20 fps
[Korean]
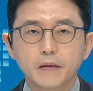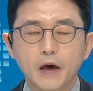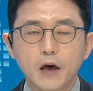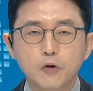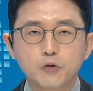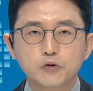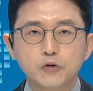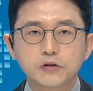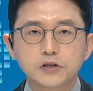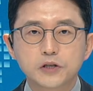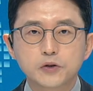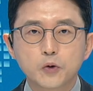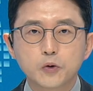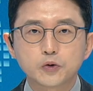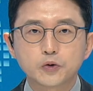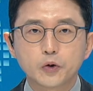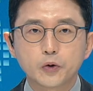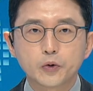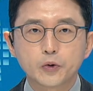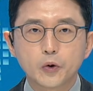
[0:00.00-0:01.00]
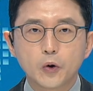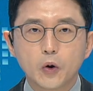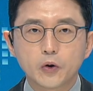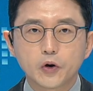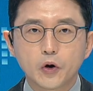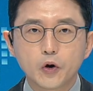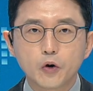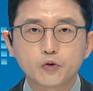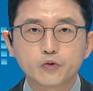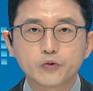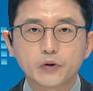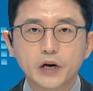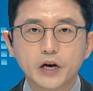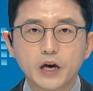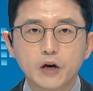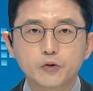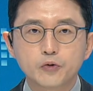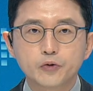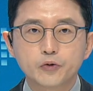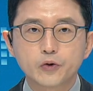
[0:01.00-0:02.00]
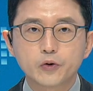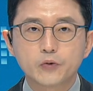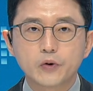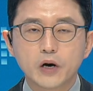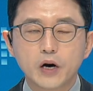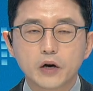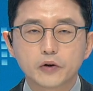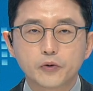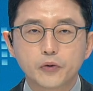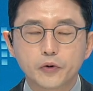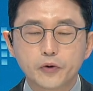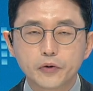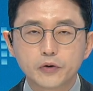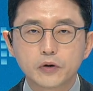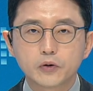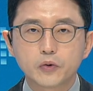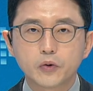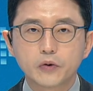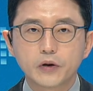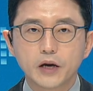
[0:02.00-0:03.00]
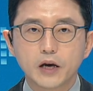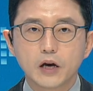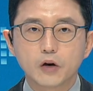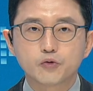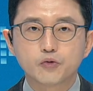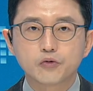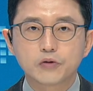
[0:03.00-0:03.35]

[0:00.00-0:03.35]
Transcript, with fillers: 해군은 지속적으로 여러 국가의 해군들과 교류를 통해